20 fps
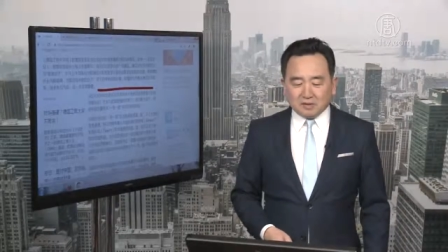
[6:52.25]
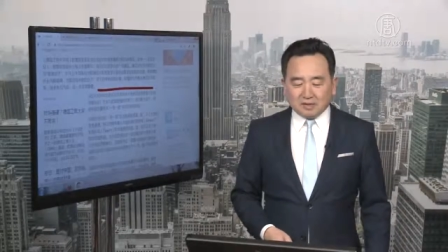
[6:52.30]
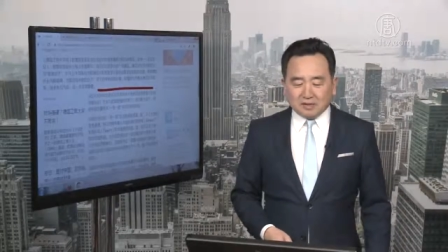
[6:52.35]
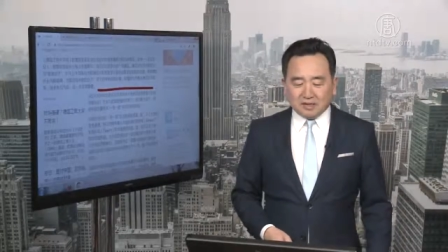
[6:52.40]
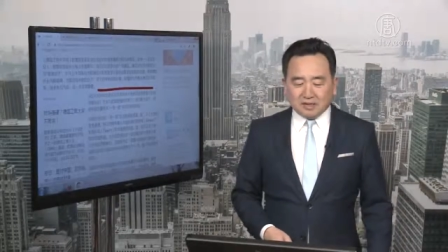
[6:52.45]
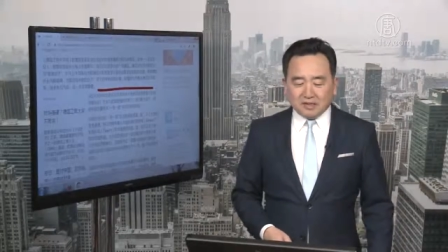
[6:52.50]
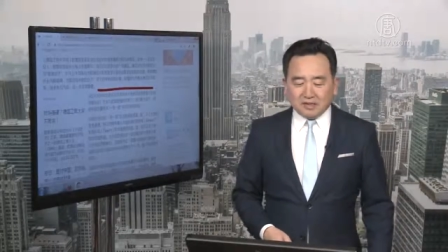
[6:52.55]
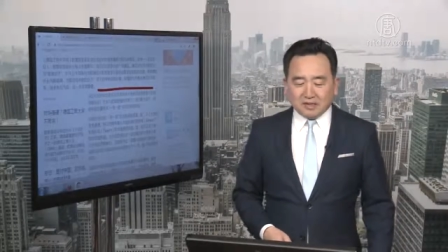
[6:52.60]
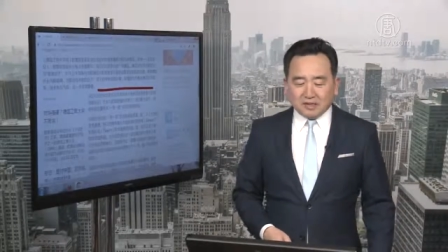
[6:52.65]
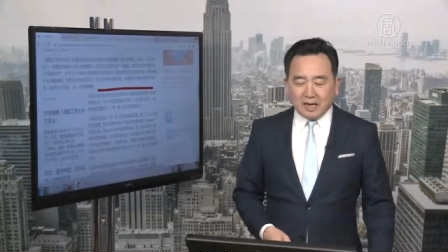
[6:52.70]

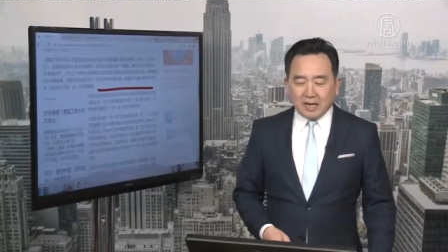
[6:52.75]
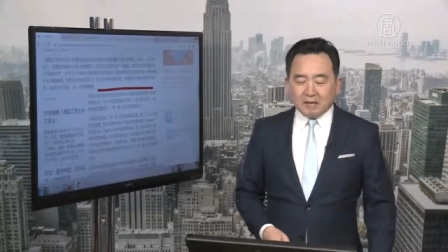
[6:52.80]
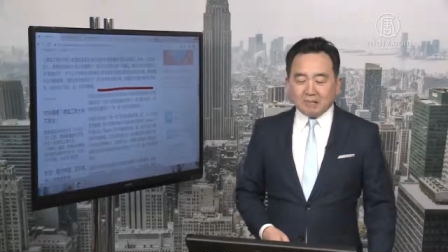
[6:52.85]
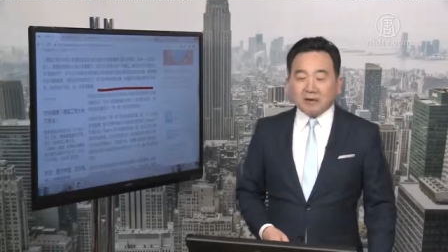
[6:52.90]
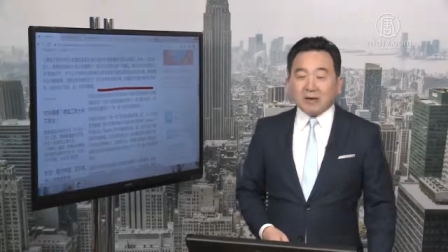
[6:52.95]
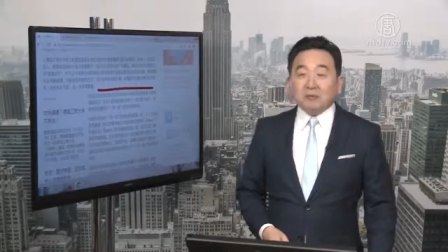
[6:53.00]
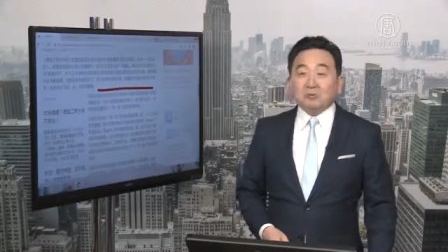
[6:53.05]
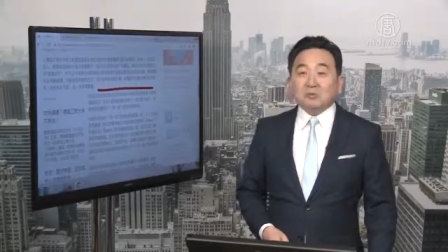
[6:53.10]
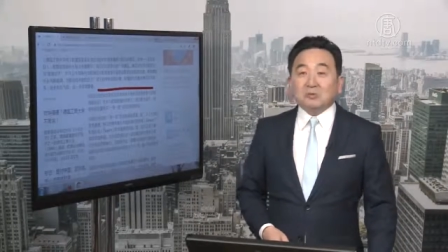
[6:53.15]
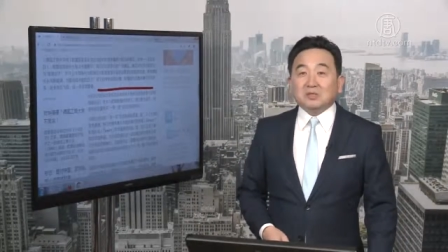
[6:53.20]
这个开
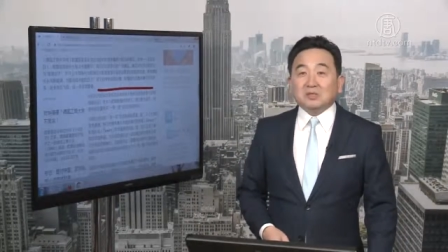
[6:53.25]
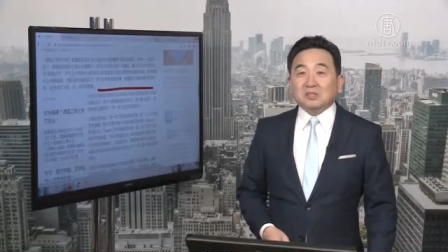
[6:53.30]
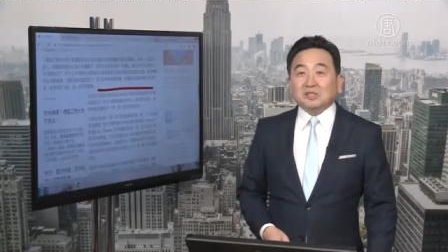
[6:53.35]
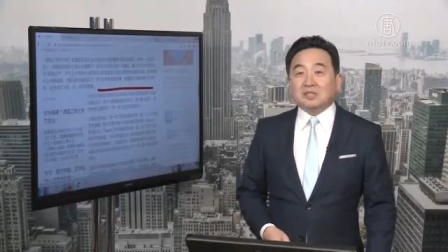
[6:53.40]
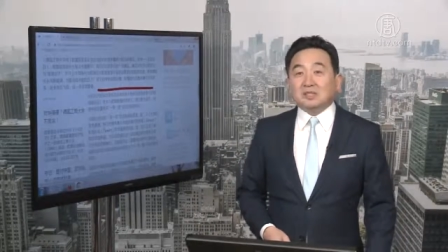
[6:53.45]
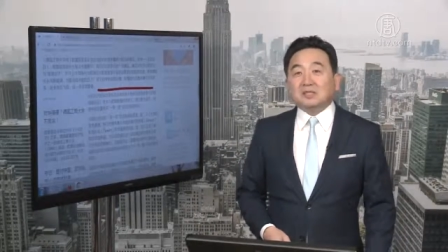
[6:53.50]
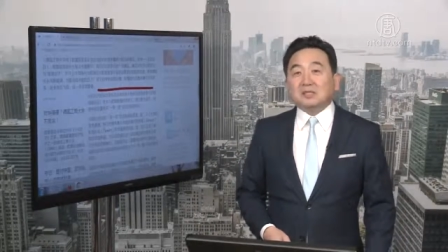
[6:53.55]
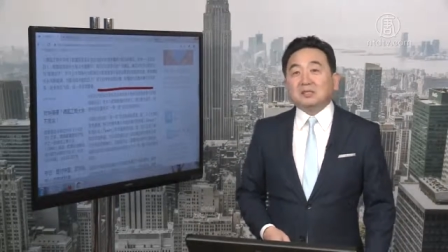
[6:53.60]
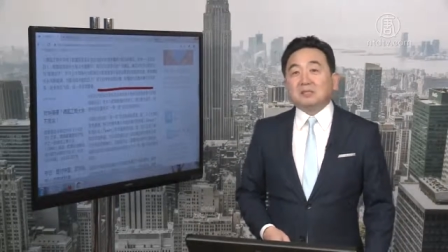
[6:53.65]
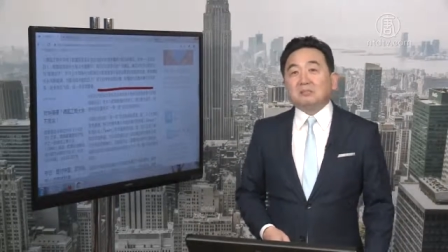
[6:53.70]
拍武器
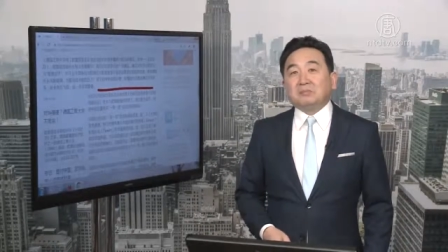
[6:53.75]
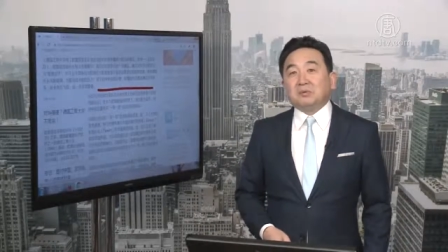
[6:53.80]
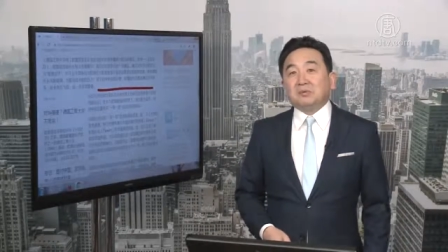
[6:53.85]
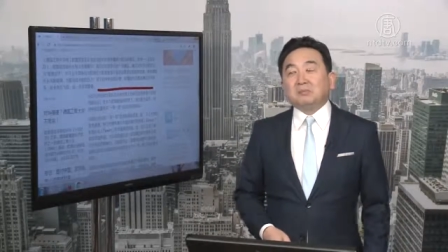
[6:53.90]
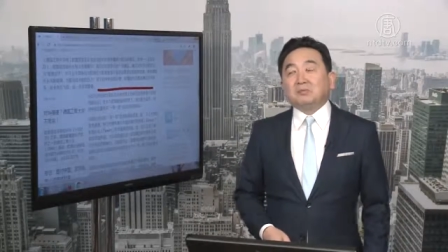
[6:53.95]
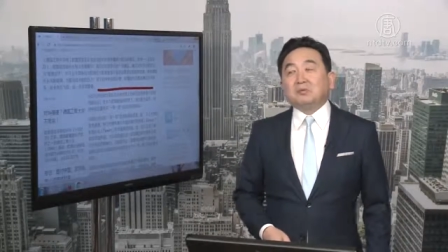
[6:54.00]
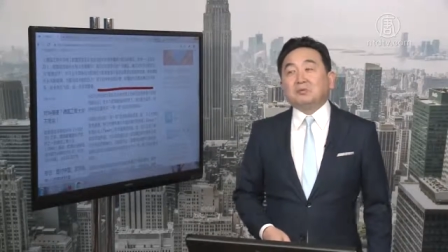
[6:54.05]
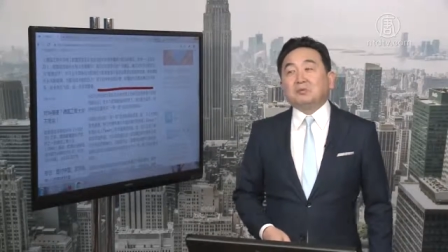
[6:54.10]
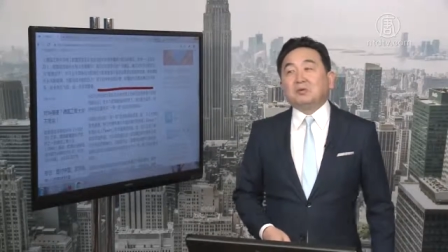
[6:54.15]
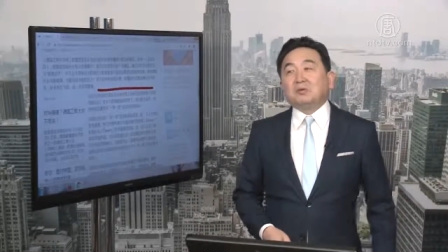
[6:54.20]
频
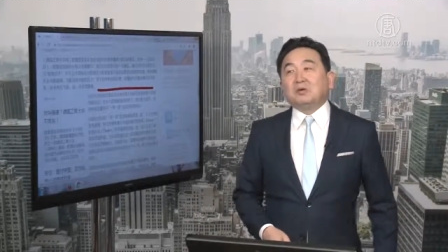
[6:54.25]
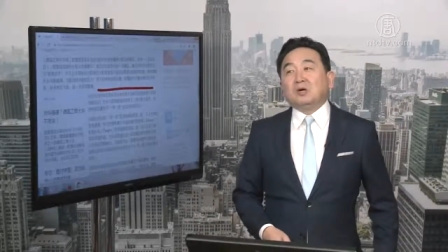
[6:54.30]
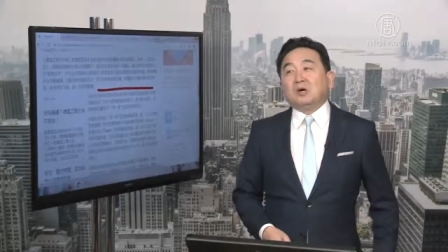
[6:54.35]
谱，